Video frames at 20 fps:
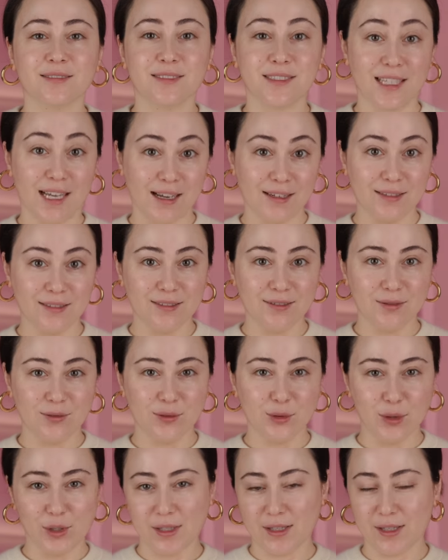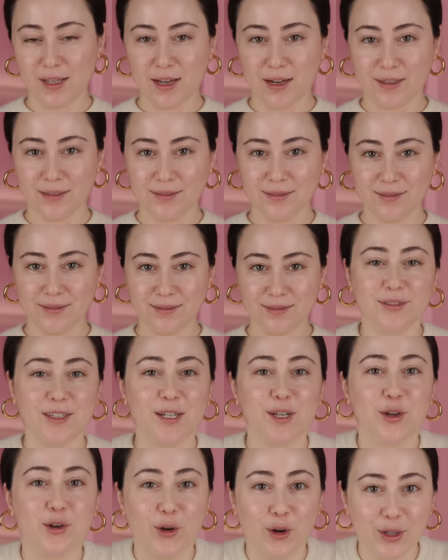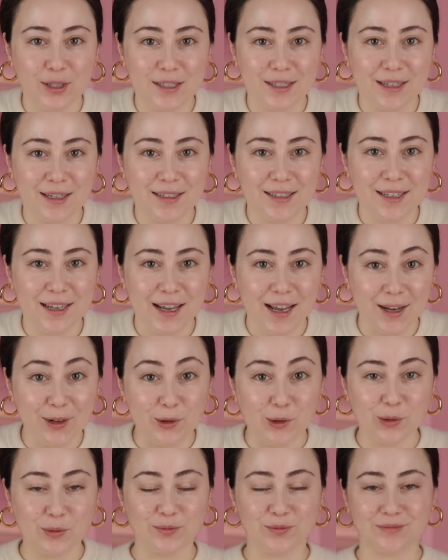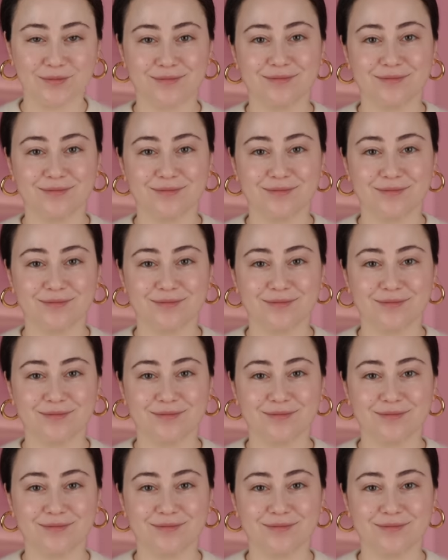Dann würde ich sagen, wenn ihr neu seid, hallo.